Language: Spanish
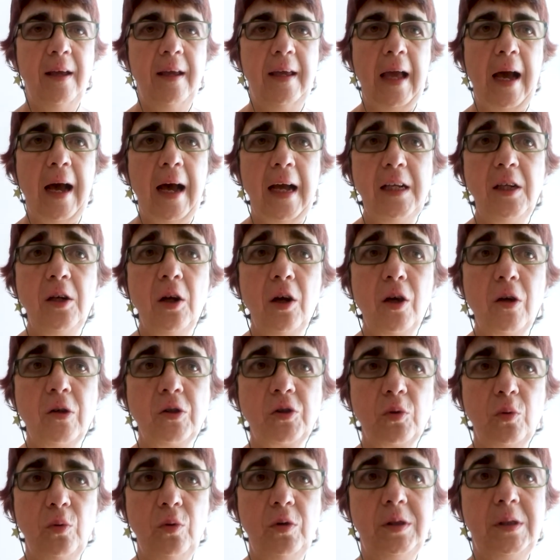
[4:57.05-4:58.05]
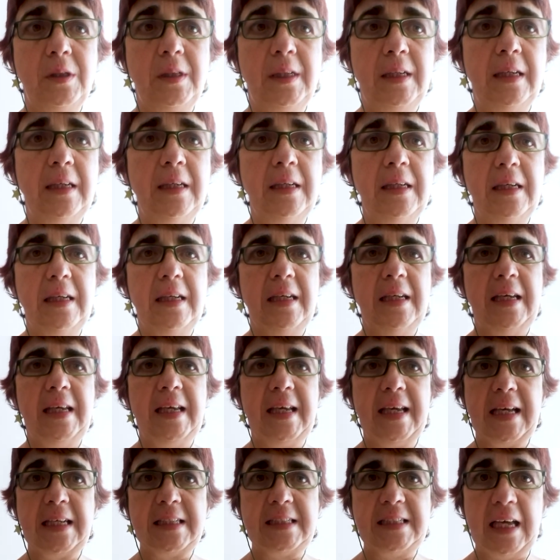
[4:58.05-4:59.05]
que hagáis lo que os guste
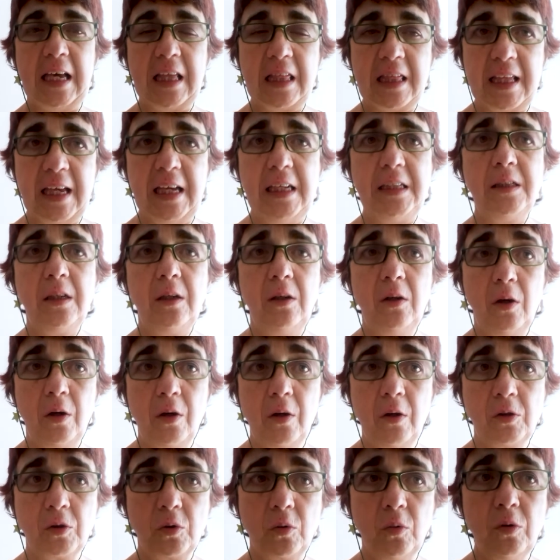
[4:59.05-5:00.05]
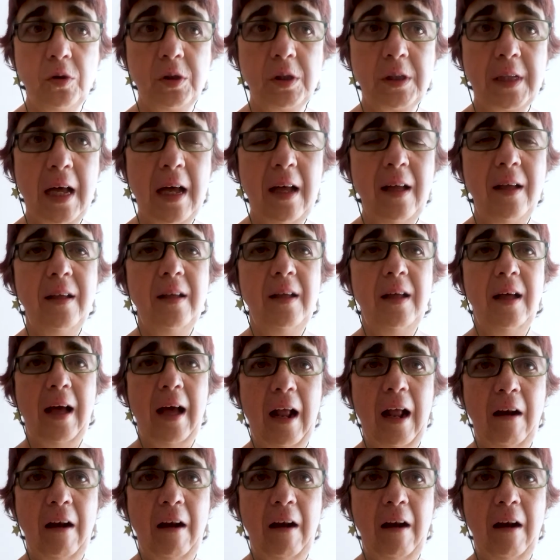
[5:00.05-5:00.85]
y que si hacéis lo que os gusta,